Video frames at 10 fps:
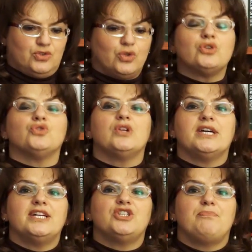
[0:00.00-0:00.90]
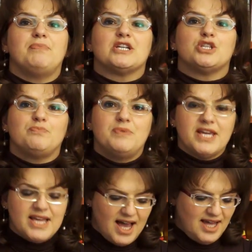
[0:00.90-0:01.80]
Torno sulla Grecia per
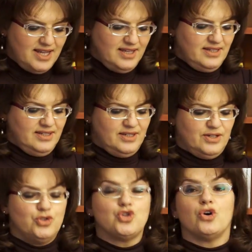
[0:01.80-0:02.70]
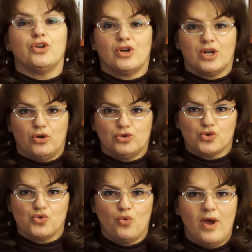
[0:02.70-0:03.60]
spiegare ciò che ho
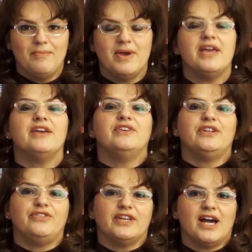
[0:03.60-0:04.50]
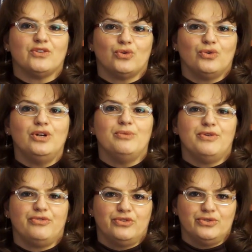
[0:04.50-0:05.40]
raccolto sul web e verificato con le
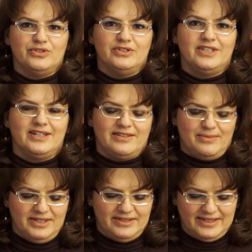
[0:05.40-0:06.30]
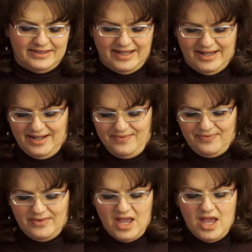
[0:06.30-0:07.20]
mie fonti direttamente ad
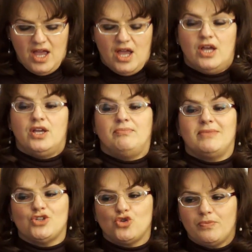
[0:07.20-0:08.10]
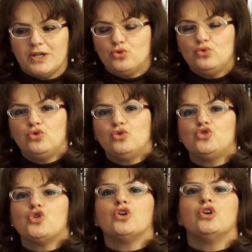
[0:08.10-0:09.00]
Atene ma
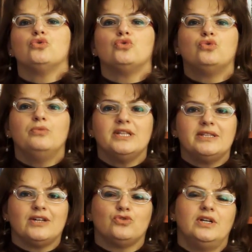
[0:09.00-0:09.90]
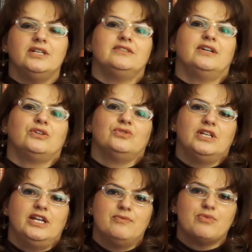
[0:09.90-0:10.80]
soprattutto ciò che ho documentato all'interno
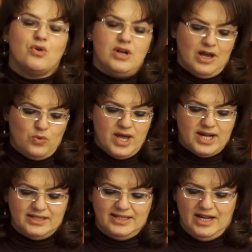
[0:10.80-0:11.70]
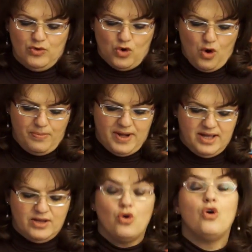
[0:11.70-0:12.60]
del libro La guerra
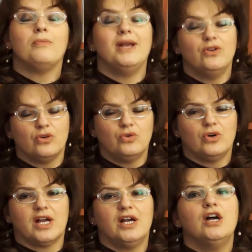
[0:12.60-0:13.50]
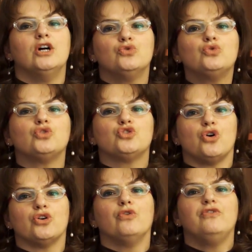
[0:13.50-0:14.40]
dell'Europa, o meglio ancora, tutto
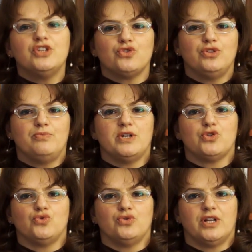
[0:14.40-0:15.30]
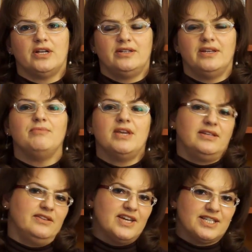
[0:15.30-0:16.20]
ciò che ho visto di persona nei
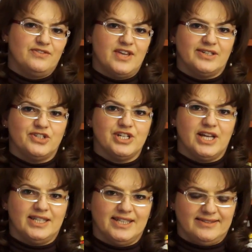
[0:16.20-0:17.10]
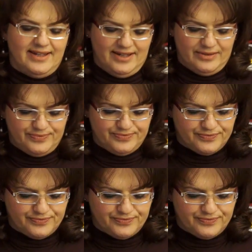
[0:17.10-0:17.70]
miei diversi viaggi ad Atene.